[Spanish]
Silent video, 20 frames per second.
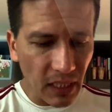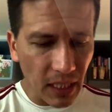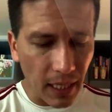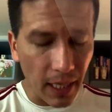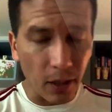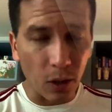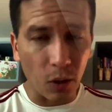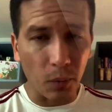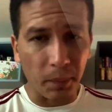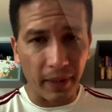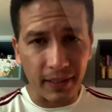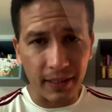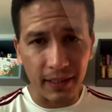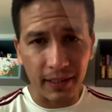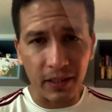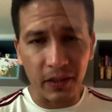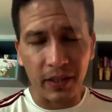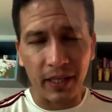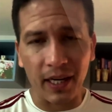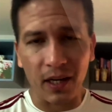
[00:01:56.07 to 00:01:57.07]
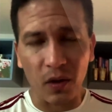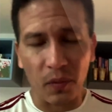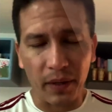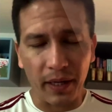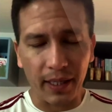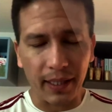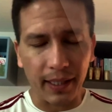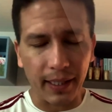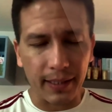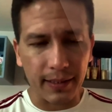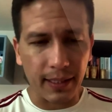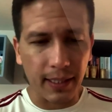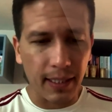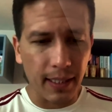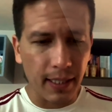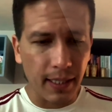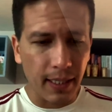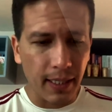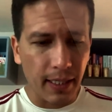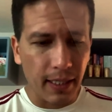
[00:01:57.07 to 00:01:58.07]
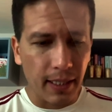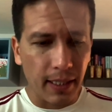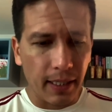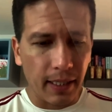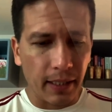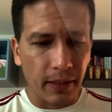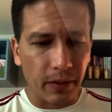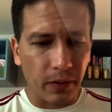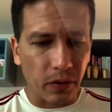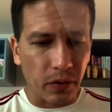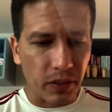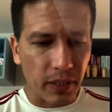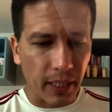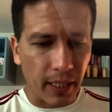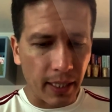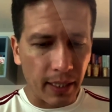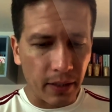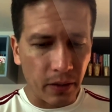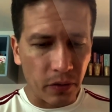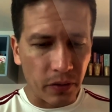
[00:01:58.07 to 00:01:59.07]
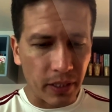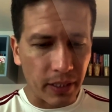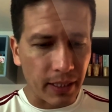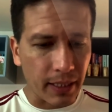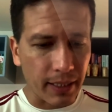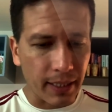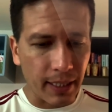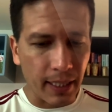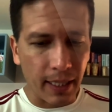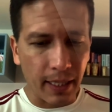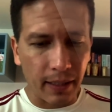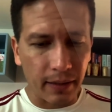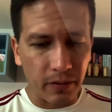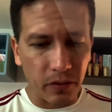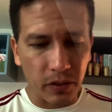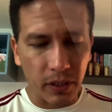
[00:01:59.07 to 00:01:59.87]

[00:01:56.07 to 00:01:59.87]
Arroparse hasta donde la cobija alcanza. Entonces, no sé si tienes, no